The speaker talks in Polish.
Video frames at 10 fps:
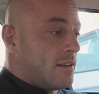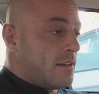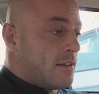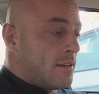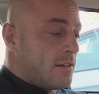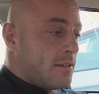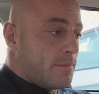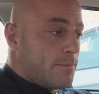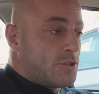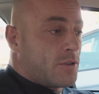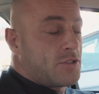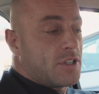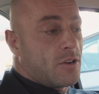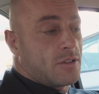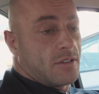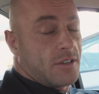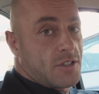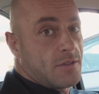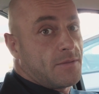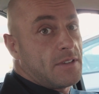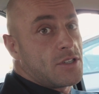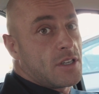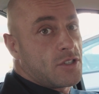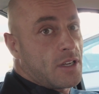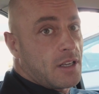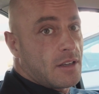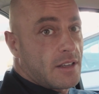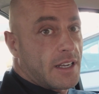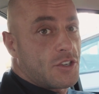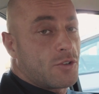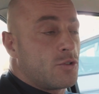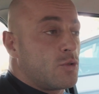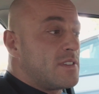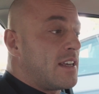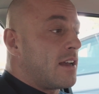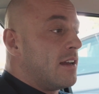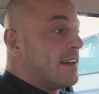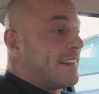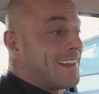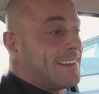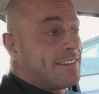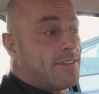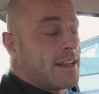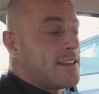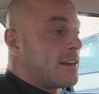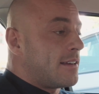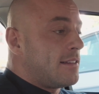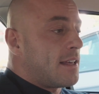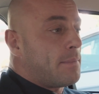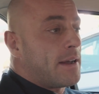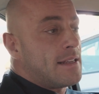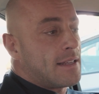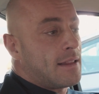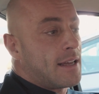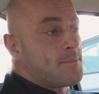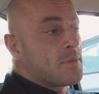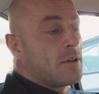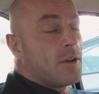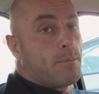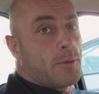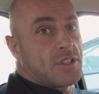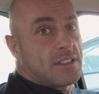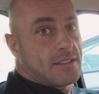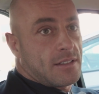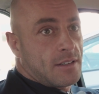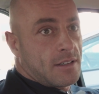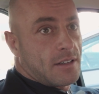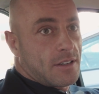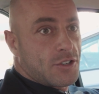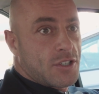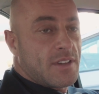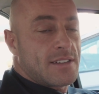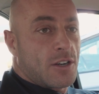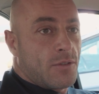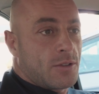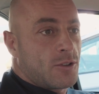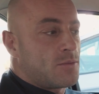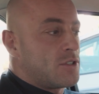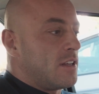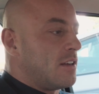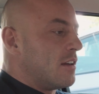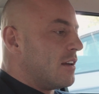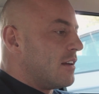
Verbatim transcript: E, począwszy od krzywdy fizycznej, czyli jakieś kontuzje, naderwania itp. itd., poprzez e, krzywdę zdrowotną, czyli